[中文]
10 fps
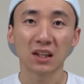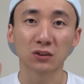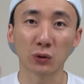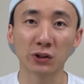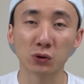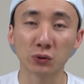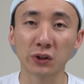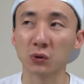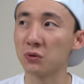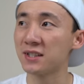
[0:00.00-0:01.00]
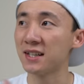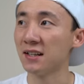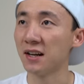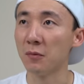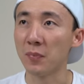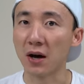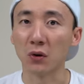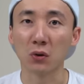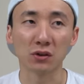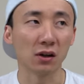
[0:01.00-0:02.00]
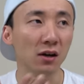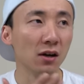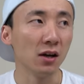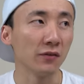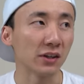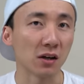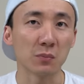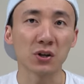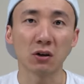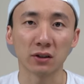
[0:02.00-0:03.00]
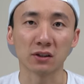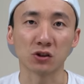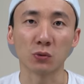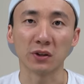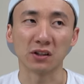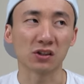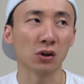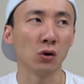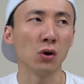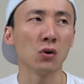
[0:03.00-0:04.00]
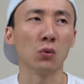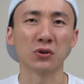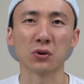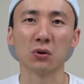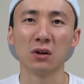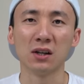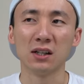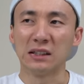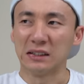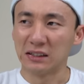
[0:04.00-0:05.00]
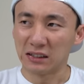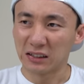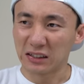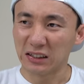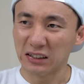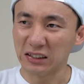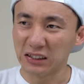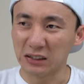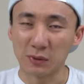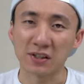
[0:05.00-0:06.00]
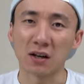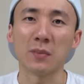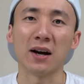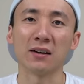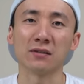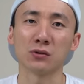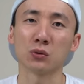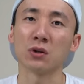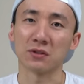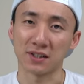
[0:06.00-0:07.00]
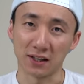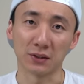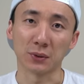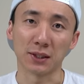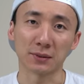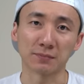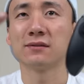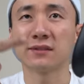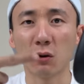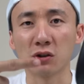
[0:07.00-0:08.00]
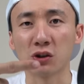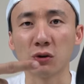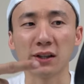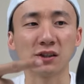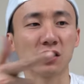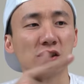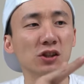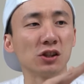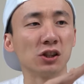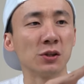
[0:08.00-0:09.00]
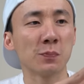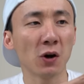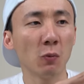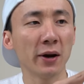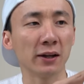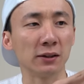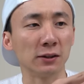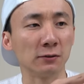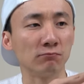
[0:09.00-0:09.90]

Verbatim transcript: 推出那种限量版或者非常漂亮的手柄的时候，我就特别想买，如果有钱的话。在我手里，这是标配的